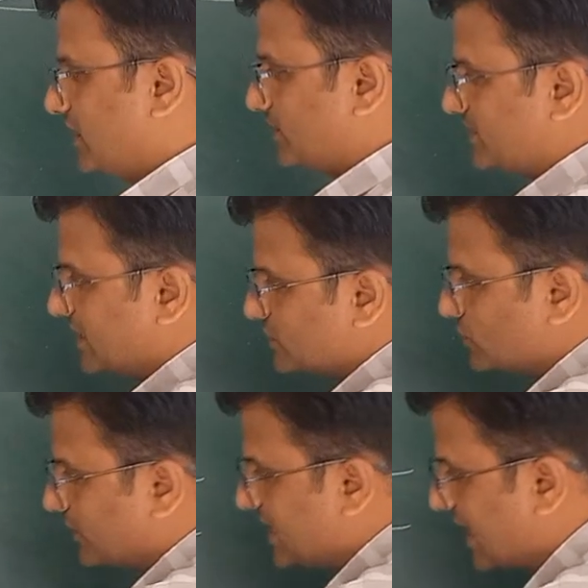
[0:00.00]
अब ये
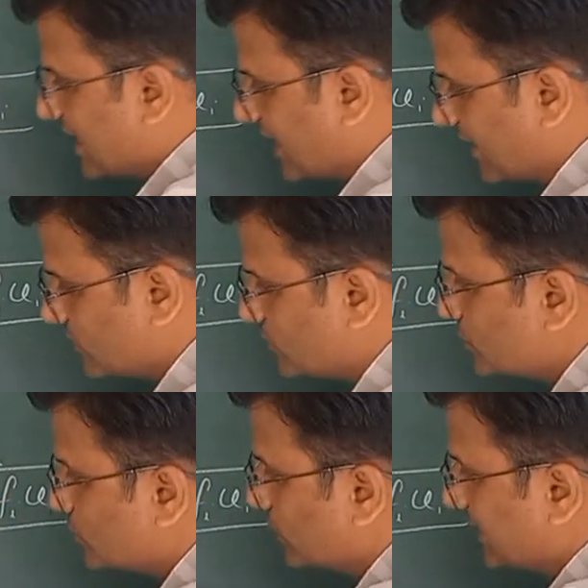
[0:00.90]
जो डी आया है
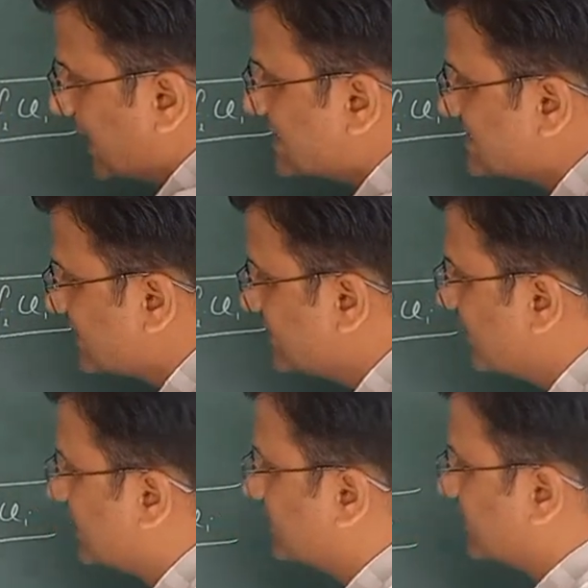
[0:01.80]
उसको टेन से
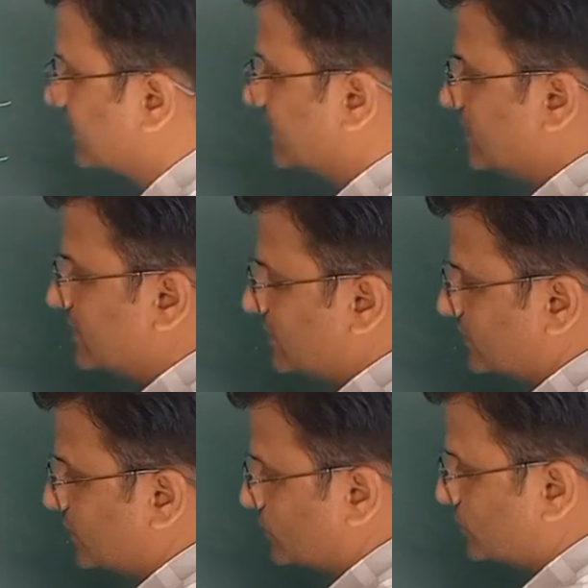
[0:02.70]
डिवाइड करेंगे
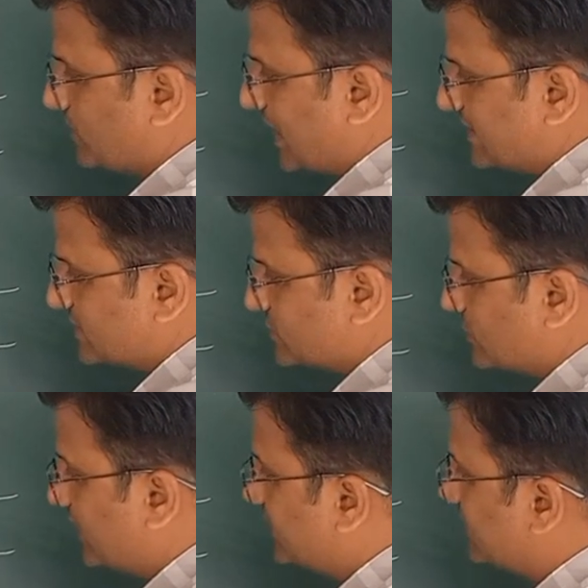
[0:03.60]
देखो तो माइनस
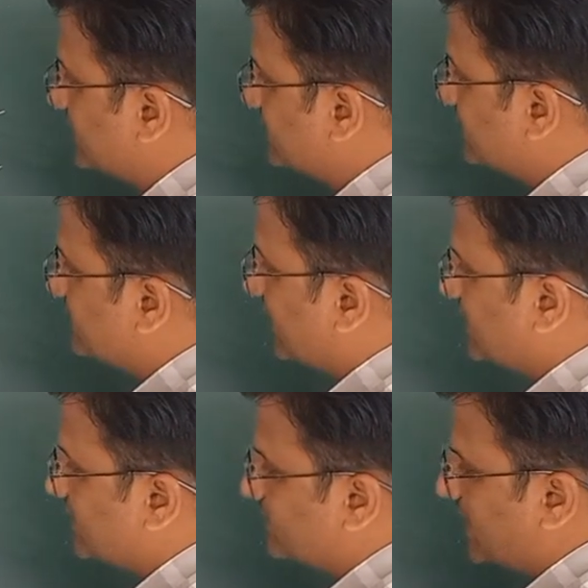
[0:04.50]
ट्वेंटी
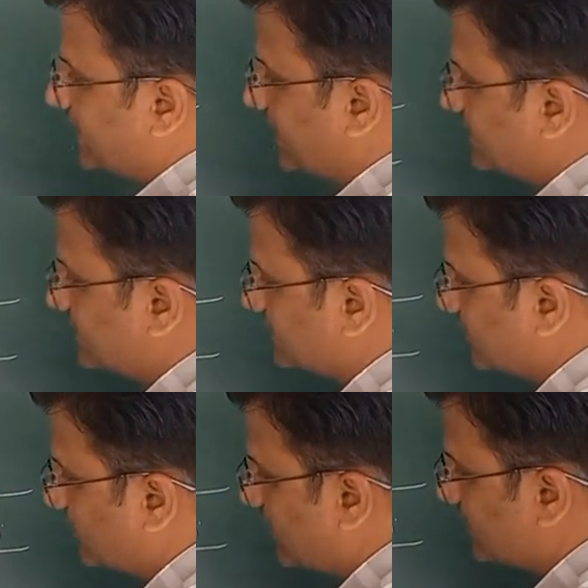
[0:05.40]
डिवाइडेड बाई टेन
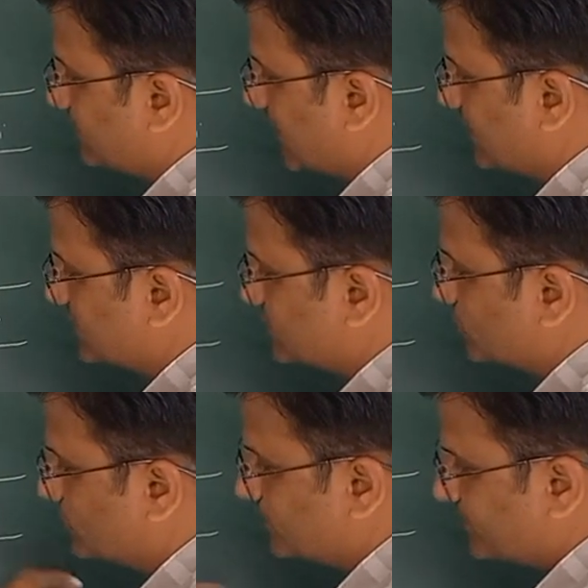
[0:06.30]
कितना होगा माइनस
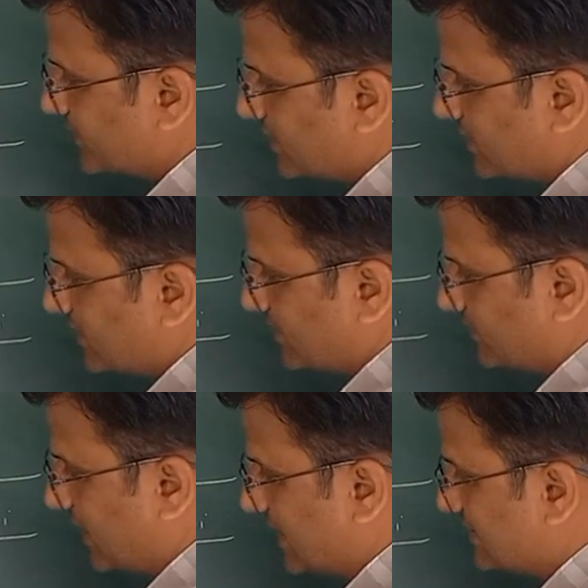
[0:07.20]
टू
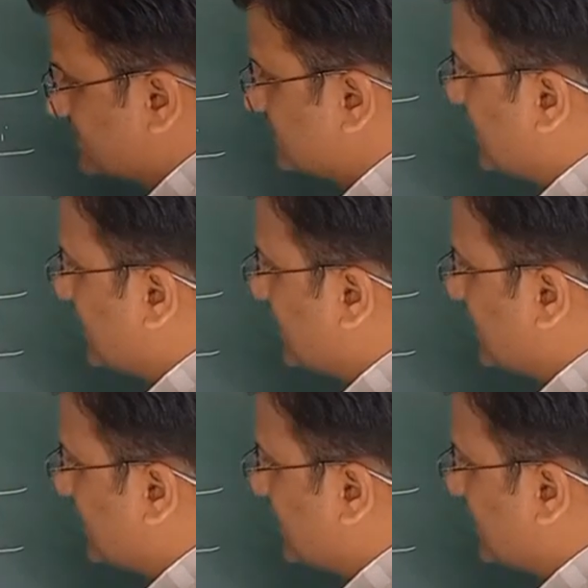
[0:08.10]
माइनस